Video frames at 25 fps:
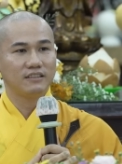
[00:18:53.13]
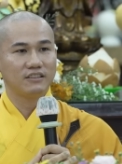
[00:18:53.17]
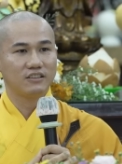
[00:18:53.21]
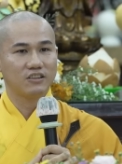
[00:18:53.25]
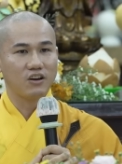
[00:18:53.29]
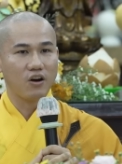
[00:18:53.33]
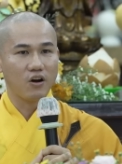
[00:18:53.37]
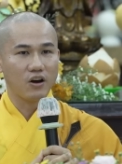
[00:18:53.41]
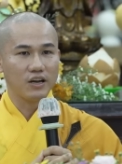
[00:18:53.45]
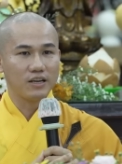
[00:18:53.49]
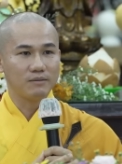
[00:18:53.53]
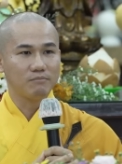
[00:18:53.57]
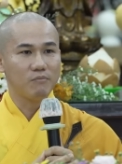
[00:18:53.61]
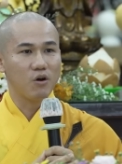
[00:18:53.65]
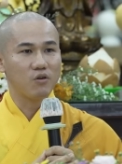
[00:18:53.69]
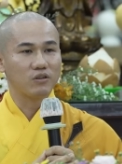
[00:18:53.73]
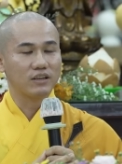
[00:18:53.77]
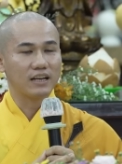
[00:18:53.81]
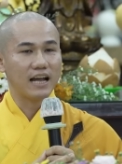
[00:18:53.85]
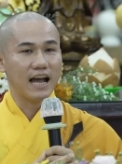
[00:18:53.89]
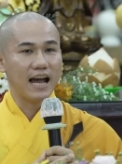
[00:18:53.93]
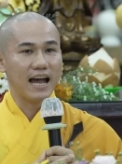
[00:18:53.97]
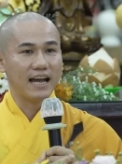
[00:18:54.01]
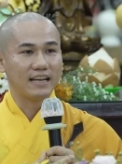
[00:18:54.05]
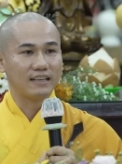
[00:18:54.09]
rồi
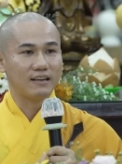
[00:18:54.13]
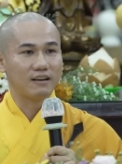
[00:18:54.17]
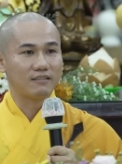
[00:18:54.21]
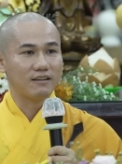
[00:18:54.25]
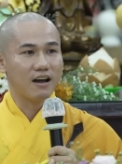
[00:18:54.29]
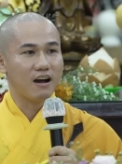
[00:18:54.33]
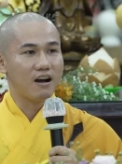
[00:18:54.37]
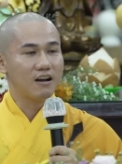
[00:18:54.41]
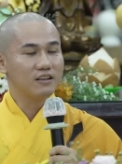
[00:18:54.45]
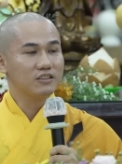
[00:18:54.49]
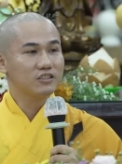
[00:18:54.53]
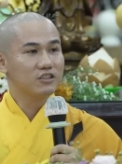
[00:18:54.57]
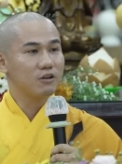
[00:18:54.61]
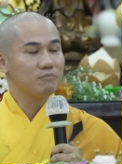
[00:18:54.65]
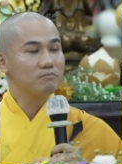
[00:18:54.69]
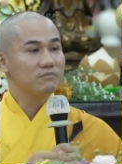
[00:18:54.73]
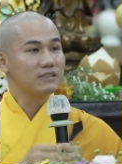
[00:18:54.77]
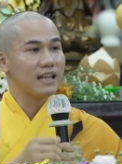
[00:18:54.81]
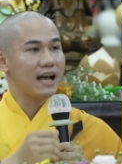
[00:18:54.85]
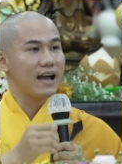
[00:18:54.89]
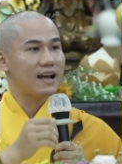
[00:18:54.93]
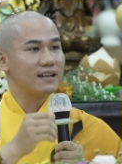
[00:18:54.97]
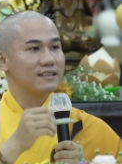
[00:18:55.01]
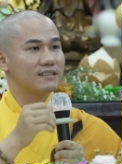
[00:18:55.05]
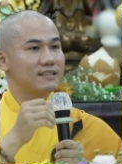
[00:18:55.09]
một ngày nào đó chúng
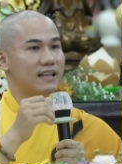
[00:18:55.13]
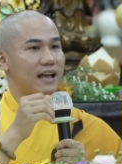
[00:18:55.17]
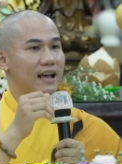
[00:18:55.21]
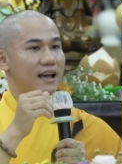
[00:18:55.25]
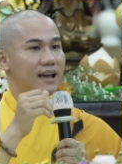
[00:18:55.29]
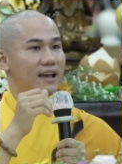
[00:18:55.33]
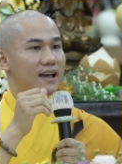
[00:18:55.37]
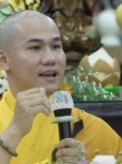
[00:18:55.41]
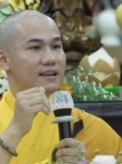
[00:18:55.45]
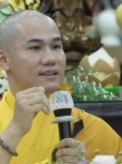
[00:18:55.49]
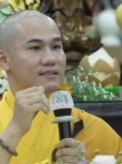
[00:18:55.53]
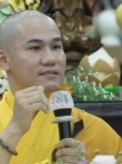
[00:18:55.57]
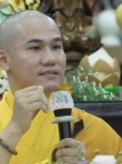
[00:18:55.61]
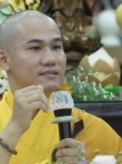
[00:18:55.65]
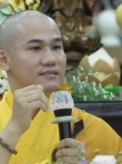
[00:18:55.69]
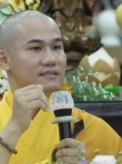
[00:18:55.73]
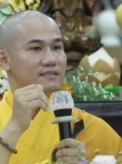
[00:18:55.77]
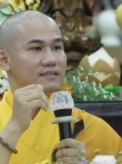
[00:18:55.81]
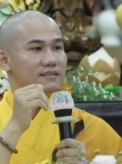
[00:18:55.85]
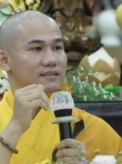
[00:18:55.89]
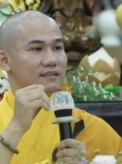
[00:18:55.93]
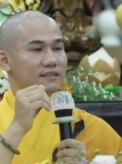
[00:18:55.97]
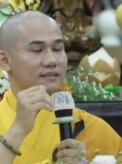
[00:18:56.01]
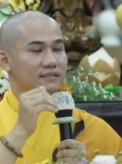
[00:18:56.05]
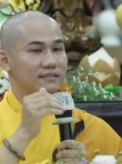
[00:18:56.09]
ta sẽ
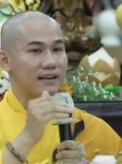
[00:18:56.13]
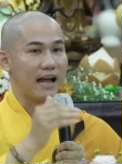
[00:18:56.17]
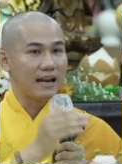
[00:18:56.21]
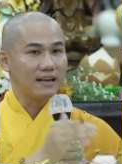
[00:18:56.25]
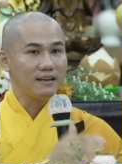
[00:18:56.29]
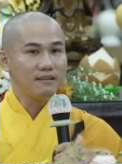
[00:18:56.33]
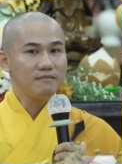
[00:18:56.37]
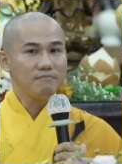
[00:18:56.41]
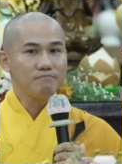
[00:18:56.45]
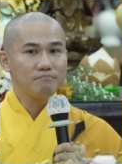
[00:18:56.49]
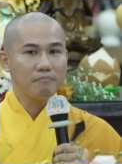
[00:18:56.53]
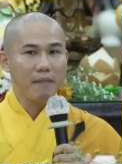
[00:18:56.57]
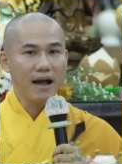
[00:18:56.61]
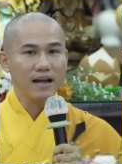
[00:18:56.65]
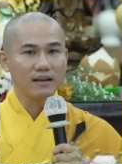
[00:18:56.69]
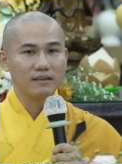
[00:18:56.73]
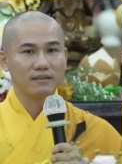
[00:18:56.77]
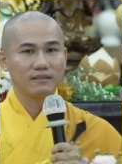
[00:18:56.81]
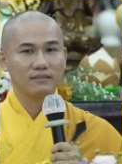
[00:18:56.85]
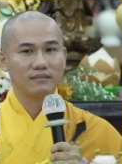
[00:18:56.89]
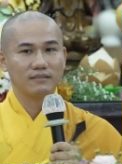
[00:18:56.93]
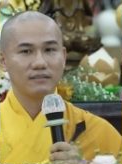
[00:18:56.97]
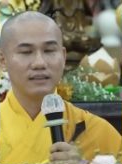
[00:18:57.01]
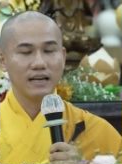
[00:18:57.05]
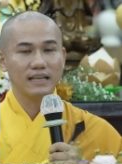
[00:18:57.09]
đánh mất
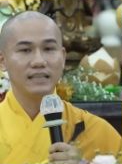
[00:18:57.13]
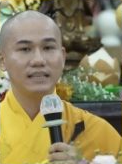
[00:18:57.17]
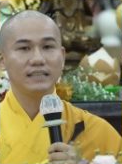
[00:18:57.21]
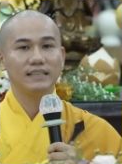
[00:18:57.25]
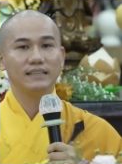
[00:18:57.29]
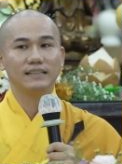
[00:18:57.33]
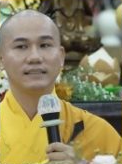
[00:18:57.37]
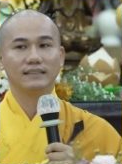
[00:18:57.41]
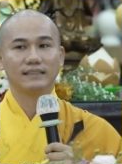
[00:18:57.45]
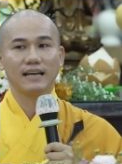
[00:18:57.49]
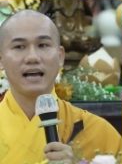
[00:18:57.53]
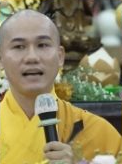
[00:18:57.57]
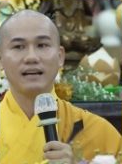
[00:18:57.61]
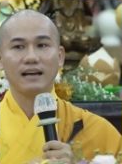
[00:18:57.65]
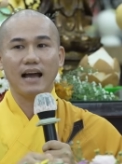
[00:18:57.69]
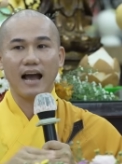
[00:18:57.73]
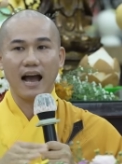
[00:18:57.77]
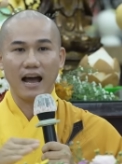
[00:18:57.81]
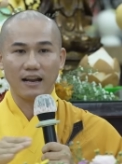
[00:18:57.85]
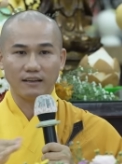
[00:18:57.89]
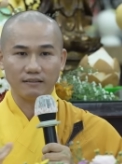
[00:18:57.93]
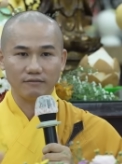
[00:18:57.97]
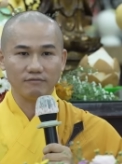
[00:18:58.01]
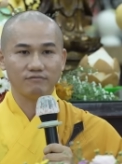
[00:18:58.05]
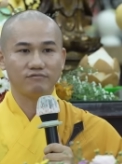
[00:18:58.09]
đi các
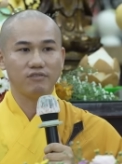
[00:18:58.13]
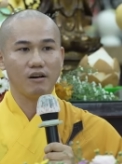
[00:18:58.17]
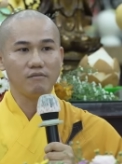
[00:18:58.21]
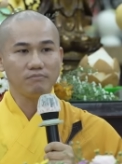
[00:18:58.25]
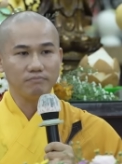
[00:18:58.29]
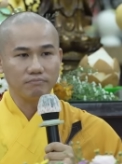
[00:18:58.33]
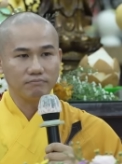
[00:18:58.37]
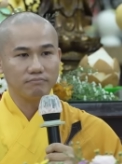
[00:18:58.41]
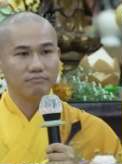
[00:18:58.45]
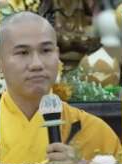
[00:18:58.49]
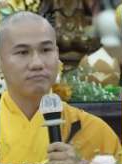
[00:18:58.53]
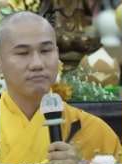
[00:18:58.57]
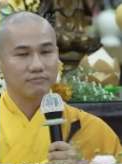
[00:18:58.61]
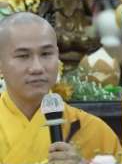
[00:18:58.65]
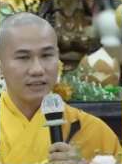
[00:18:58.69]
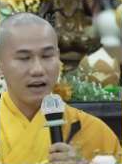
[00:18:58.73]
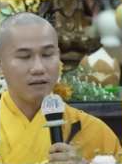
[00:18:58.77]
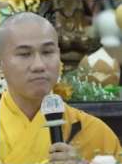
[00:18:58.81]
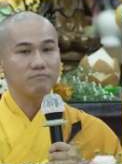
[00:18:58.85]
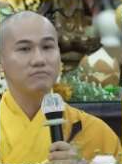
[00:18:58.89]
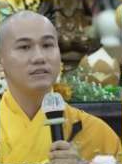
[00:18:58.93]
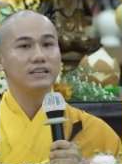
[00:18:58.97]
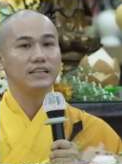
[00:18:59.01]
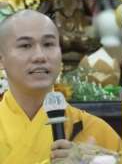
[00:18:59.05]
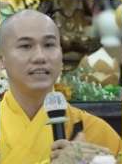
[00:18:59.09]
hạnh phúc
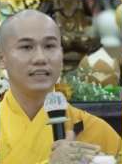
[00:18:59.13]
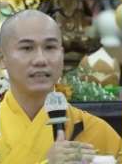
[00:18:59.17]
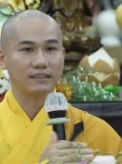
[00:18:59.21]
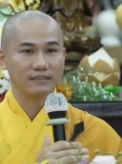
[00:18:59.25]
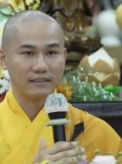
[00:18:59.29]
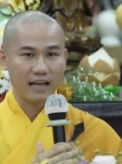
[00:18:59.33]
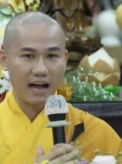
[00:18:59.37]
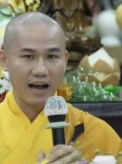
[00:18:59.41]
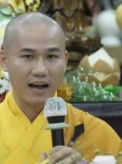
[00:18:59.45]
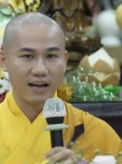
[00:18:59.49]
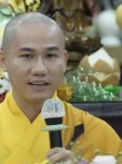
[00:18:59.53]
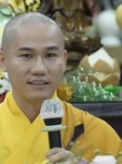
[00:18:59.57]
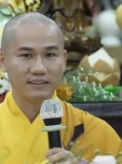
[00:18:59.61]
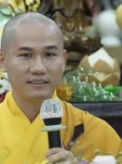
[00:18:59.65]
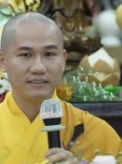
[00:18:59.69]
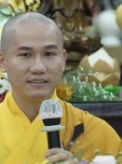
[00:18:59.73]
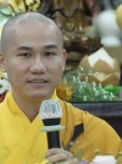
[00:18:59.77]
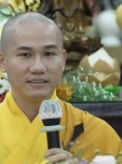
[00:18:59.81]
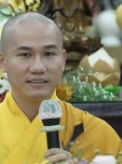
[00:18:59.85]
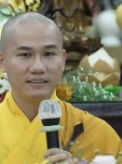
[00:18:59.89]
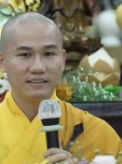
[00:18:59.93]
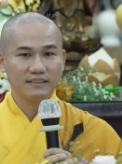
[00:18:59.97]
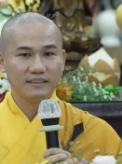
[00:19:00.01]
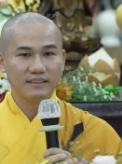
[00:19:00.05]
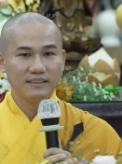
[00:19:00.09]
trong hiện tại,
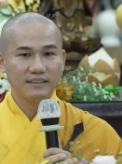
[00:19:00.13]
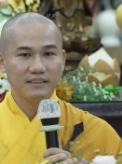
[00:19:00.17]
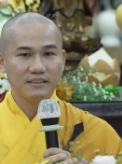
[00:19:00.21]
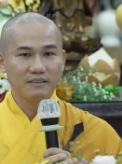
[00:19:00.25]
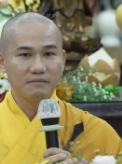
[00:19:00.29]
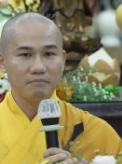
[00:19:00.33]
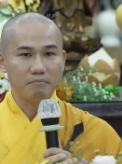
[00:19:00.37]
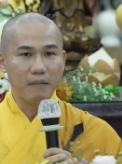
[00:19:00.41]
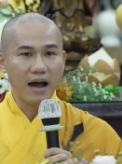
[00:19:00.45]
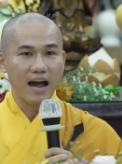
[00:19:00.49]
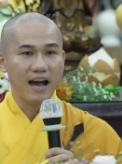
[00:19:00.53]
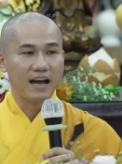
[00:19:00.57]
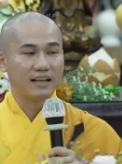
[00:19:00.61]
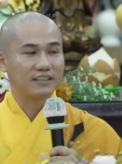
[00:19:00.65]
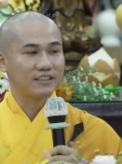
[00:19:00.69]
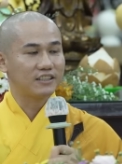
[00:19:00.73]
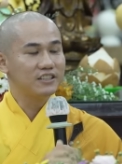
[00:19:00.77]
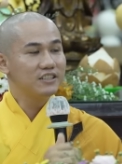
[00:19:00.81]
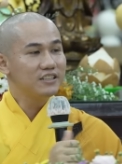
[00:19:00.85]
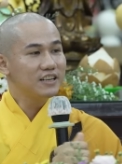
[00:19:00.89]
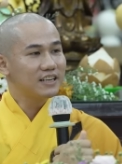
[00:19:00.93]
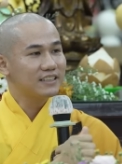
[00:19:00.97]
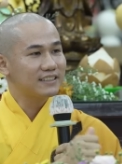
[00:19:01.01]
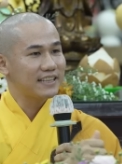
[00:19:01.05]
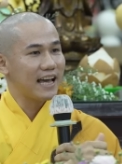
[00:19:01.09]
mà
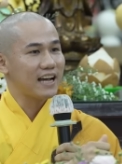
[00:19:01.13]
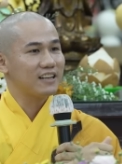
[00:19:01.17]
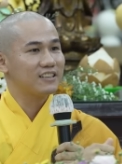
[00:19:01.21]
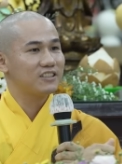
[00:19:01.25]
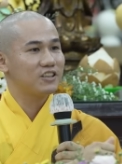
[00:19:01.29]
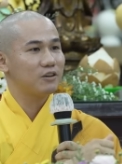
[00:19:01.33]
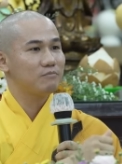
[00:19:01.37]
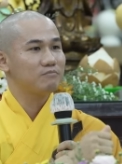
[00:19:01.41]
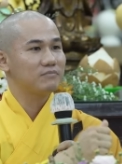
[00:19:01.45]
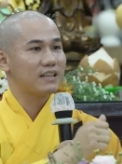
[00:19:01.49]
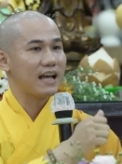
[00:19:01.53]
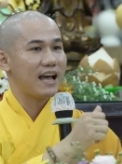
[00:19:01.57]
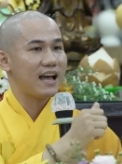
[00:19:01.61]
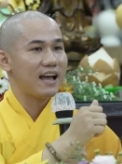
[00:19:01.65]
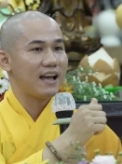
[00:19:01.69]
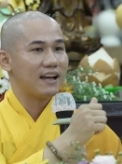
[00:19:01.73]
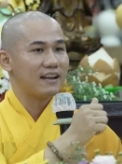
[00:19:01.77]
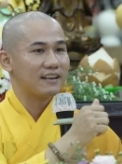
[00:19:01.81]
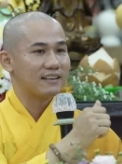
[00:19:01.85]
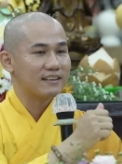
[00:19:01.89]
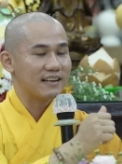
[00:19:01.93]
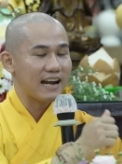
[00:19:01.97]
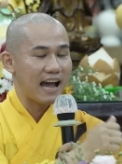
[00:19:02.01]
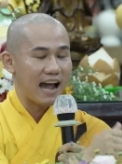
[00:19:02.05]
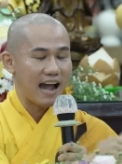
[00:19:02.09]
chưa chắc chúng ta
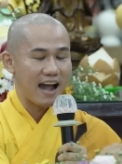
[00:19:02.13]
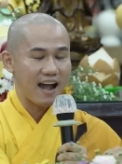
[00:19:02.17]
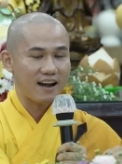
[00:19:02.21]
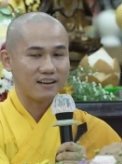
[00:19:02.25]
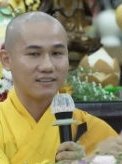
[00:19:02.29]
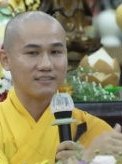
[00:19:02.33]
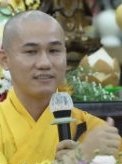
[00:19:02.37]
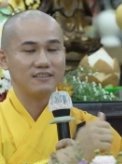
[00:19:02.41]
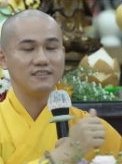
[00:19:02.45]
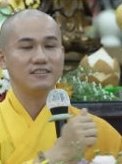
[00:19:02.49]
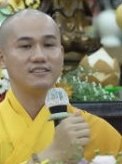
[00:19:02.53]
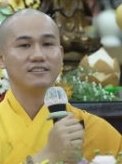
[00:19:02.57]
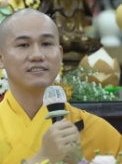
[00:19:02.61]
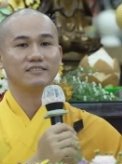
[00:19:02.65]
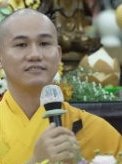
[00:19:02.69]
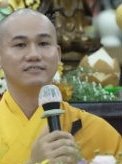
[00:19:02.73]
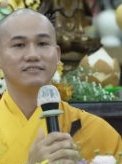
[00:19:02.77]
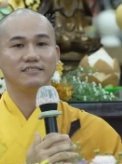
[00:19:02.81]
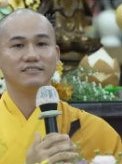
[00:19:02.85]
đạt được